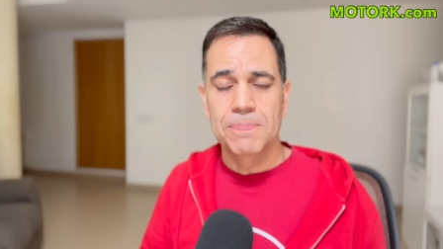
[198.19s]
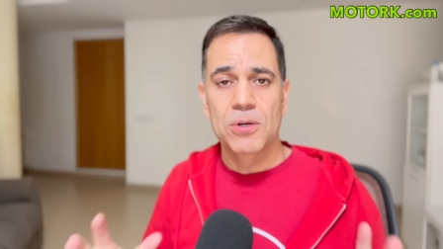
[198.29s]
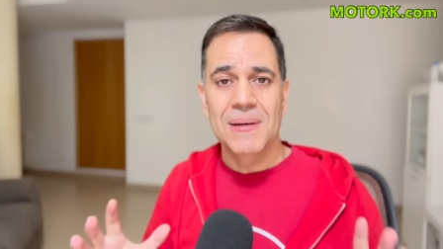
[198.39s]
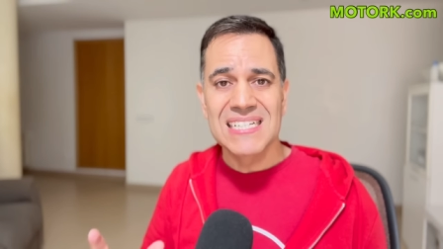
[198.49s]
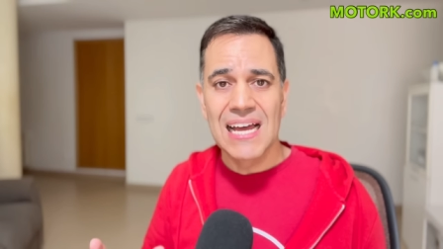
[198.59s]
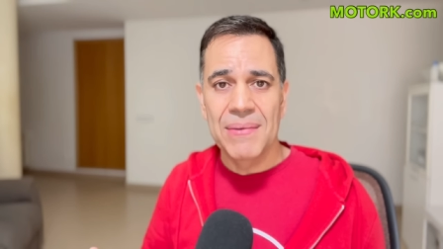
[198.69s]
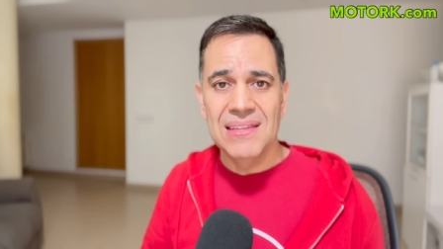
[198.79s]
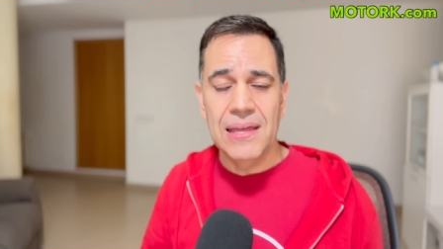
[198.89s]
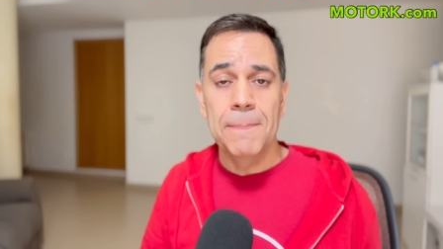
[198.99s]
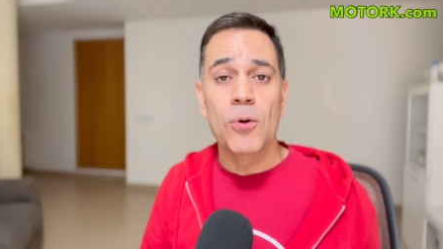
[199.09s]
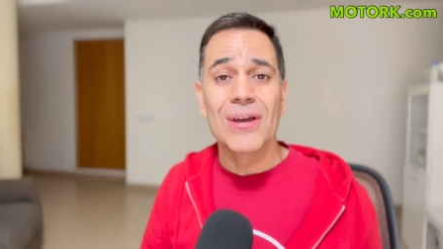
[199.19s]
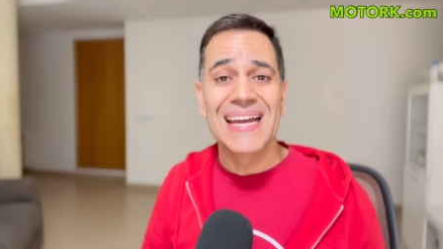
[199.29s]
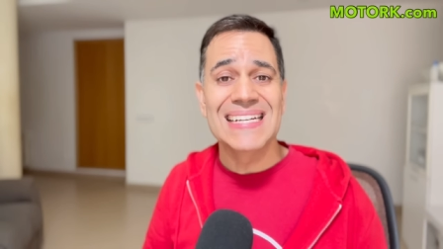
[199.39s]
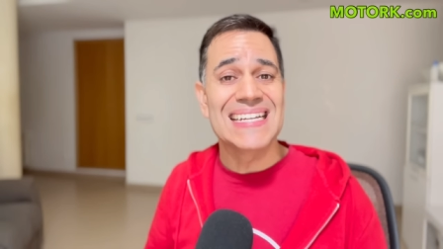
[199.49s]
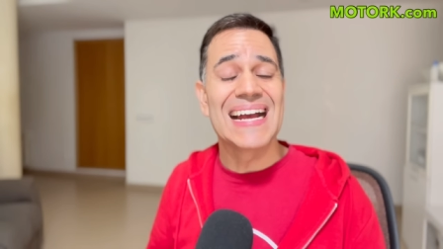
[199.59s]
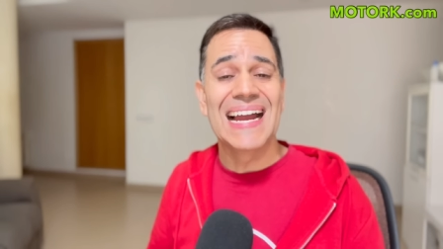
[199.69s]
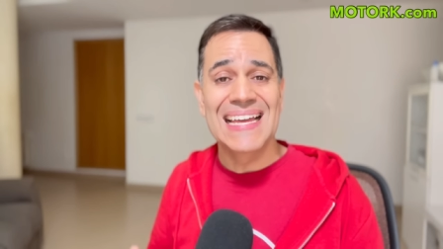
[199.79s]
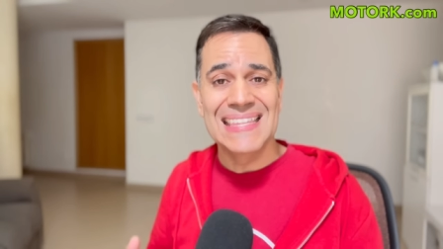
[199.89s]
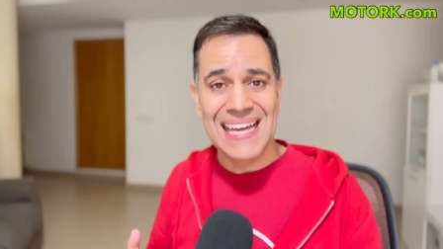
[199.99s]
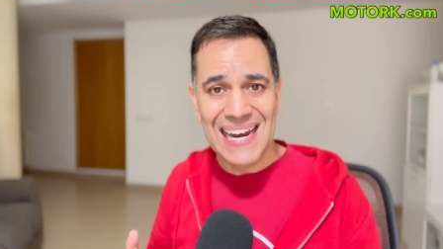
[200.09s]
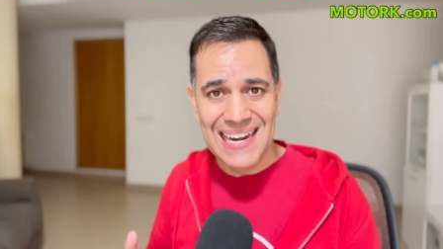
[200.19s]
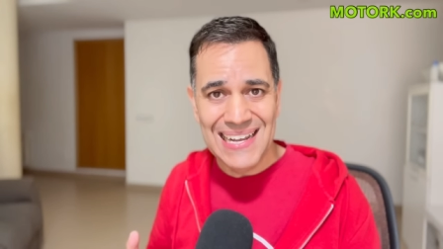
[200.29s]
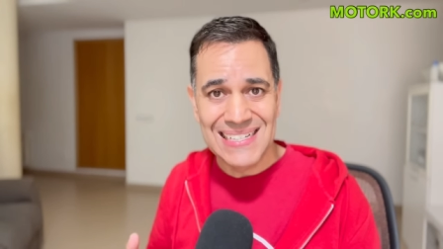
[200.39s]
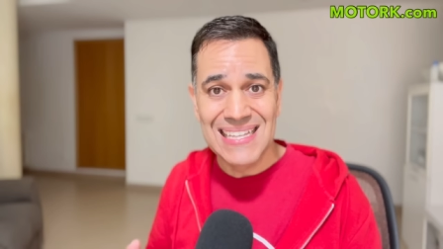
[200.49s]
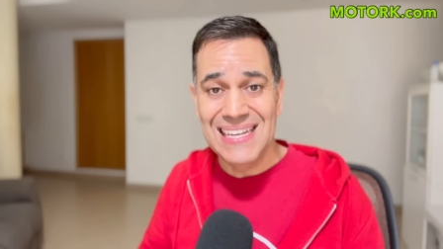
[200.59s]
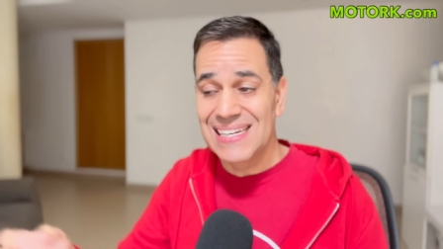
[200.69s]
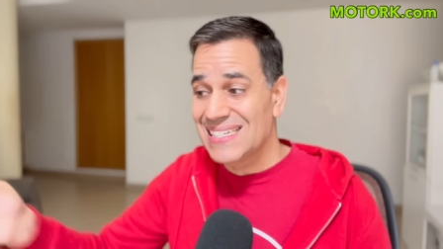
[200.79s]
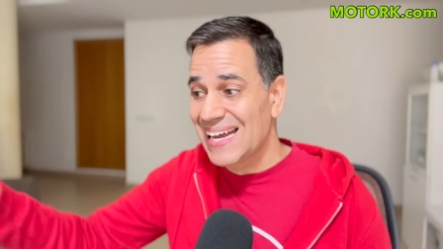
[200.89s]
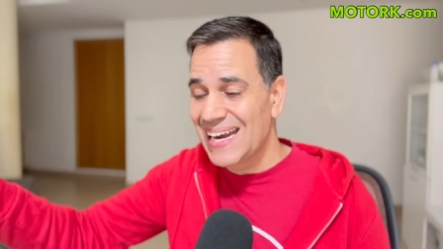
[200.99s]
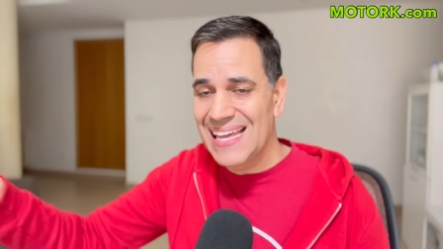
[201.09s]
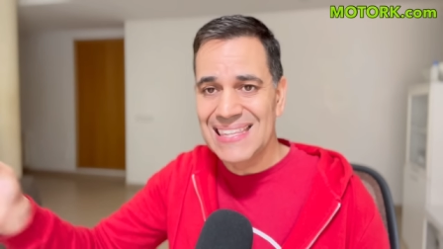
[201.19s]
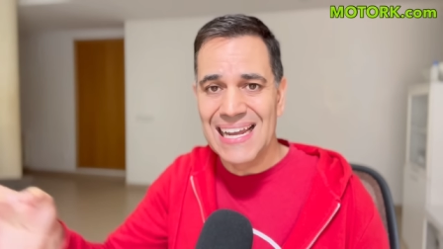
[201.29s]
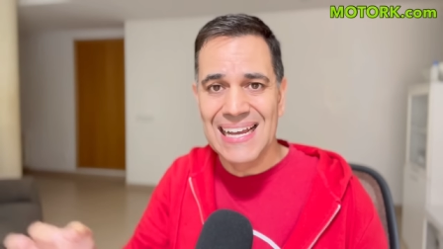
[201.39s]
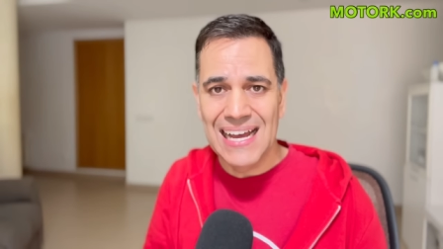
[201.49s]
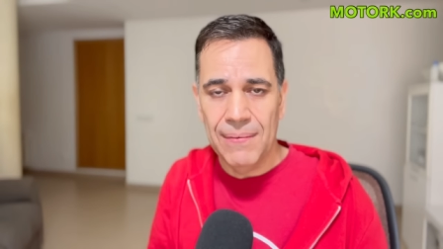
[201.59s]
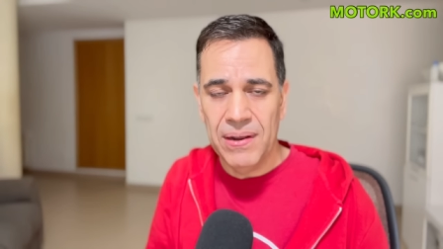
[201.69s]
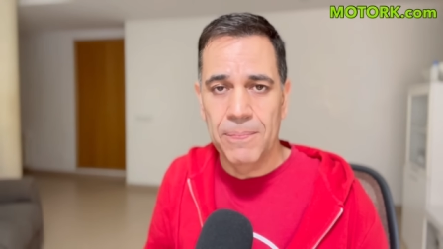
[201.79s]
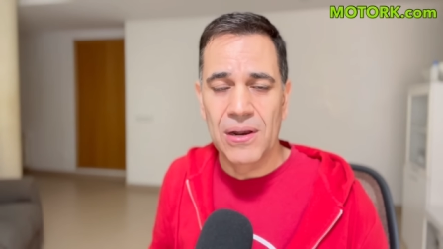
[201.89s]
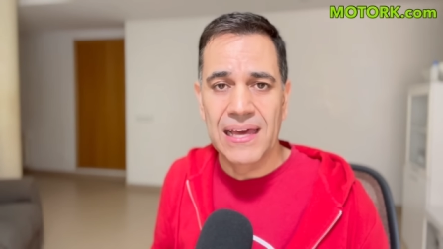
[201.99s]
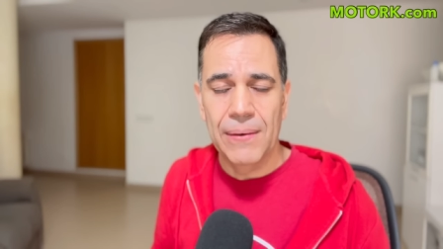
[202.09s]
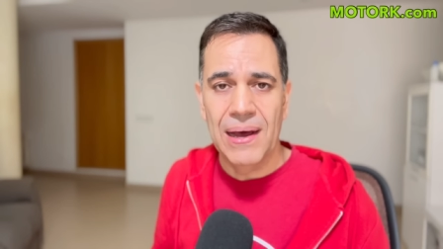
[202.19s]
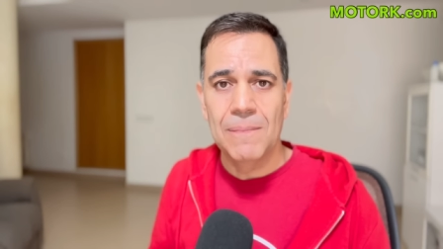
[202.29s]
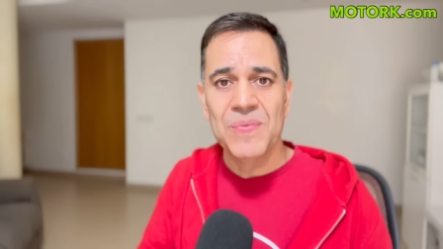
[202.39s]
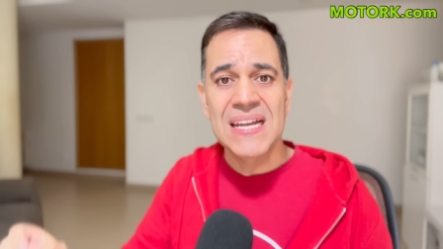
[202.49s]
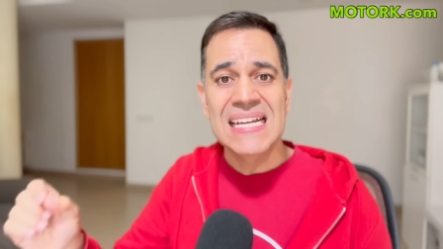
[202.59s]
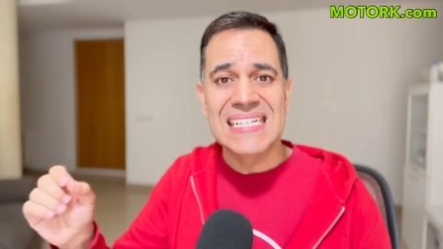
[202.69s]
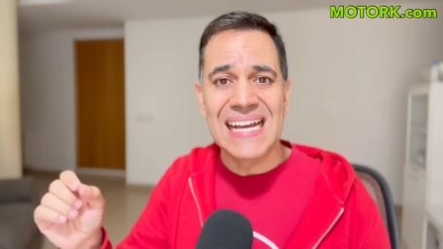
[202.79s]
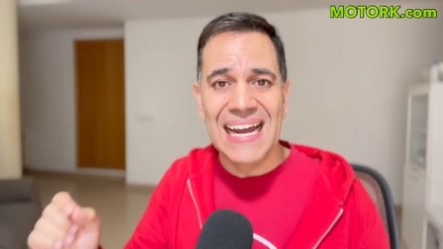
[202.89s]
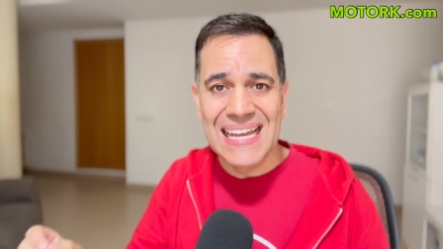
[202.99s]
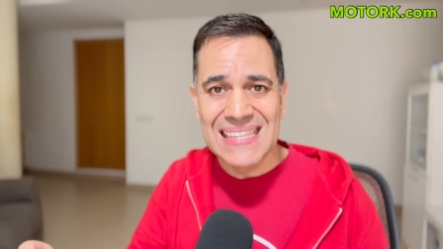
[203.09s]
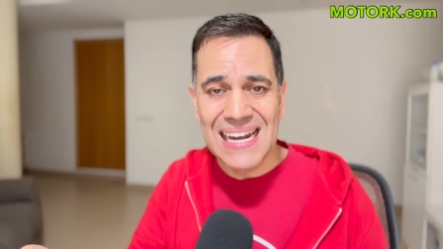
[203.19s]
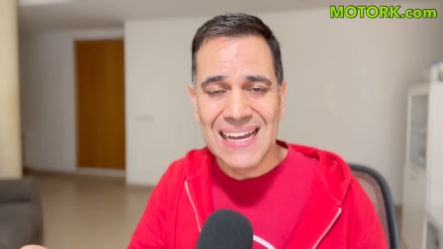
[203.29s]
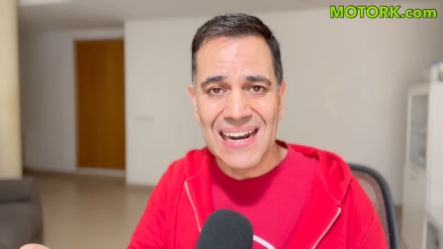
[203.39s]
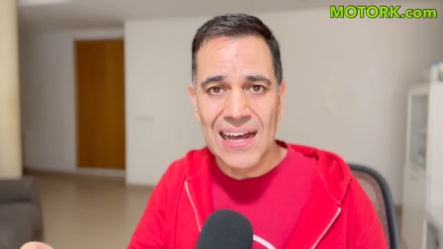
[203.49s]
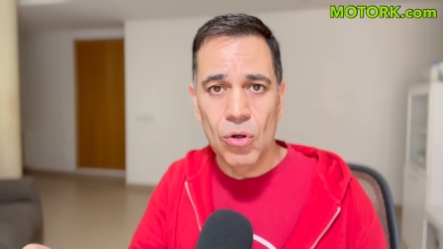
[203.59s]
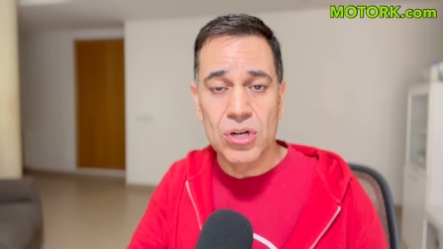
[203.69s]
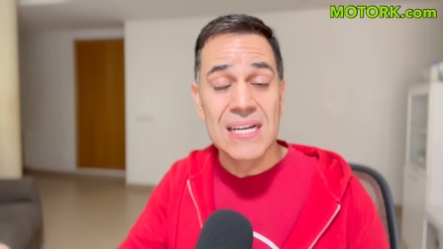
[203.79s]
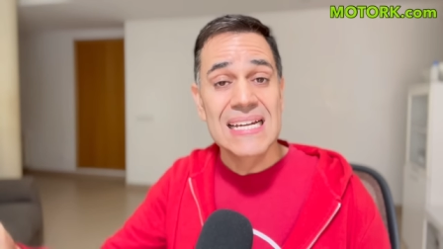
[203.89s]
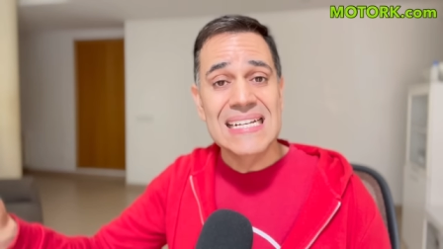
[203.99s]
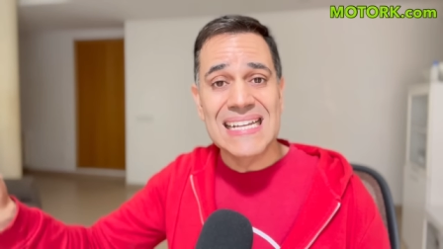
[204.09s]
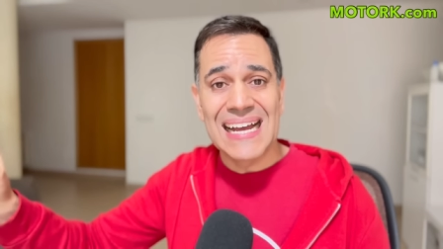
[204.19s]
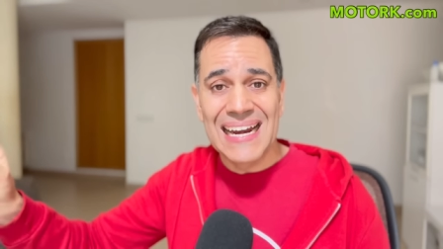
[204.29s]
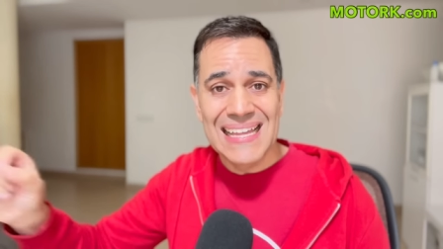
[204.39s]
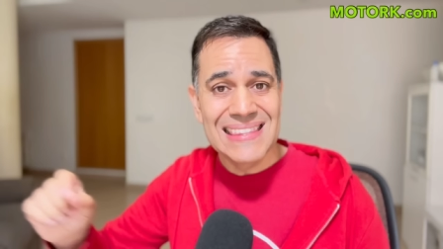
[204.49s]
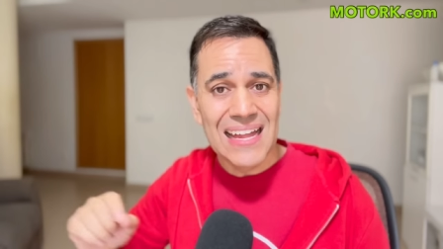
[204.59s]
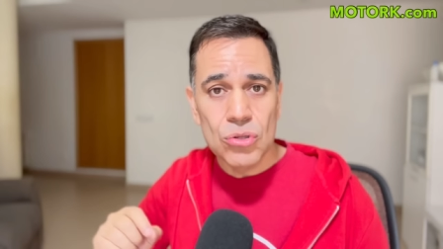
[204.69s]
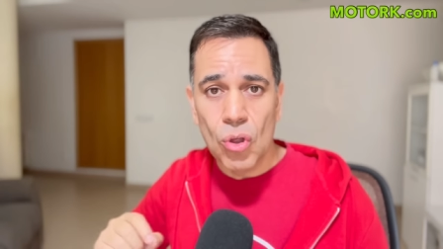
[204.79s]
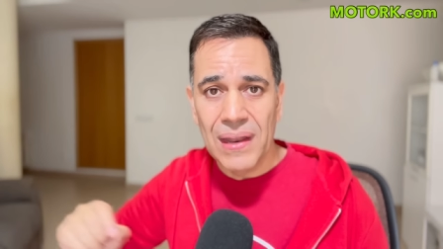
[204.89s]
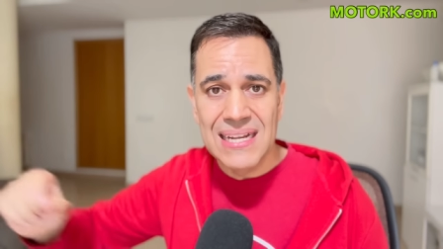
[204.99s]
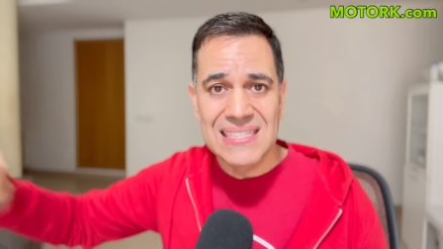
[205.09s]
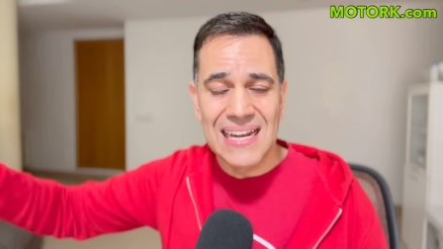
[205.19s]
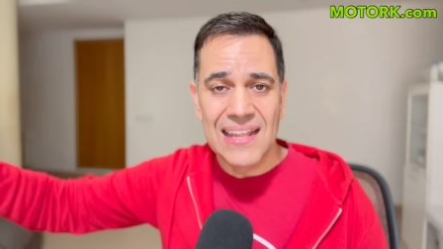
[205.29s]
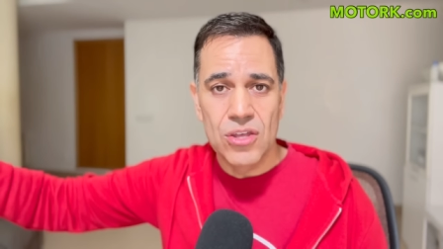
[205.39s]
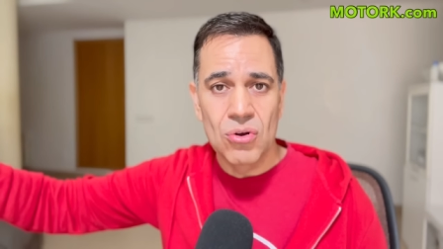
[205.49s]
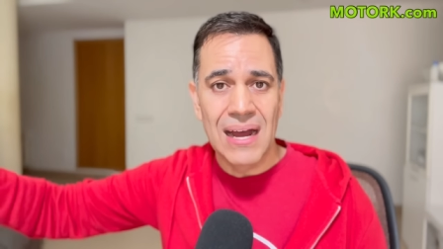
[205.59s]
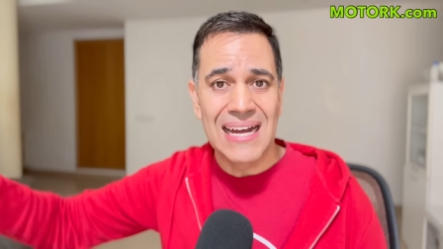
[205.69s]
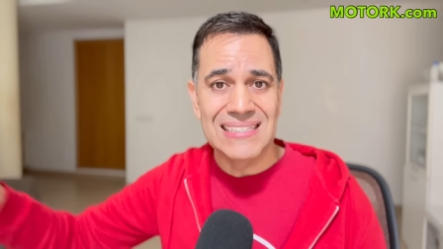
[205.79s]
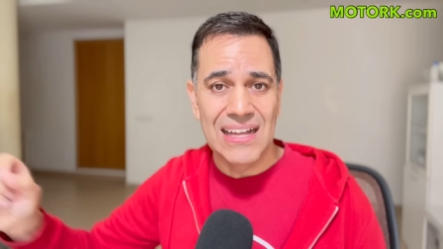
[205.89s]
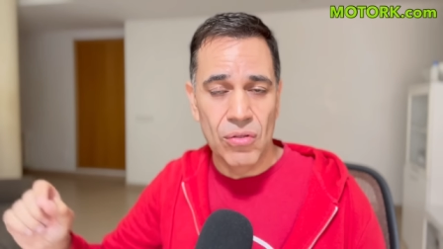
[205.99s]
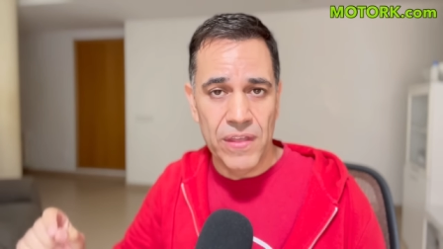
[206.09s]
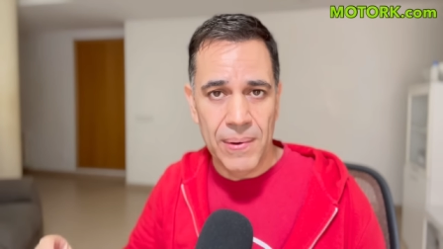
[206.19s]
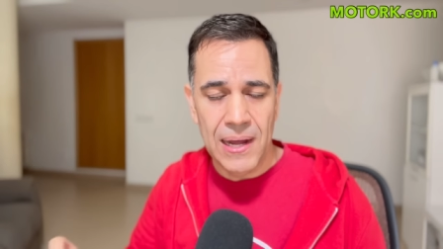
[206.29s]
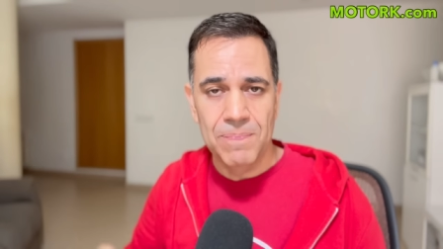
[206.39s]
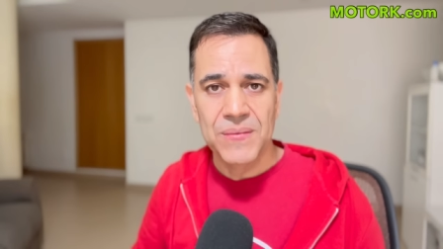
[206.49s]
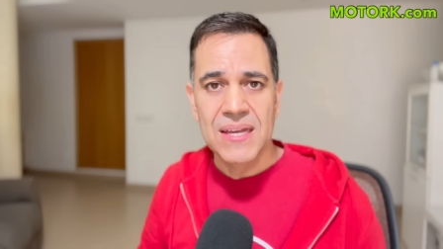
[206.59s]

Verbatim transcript: Pues básicamente porque se calienta la línea, es decir, se calienta el cable por el que va, se calienta el cargador, se calienta toda la instalación hasta donde va.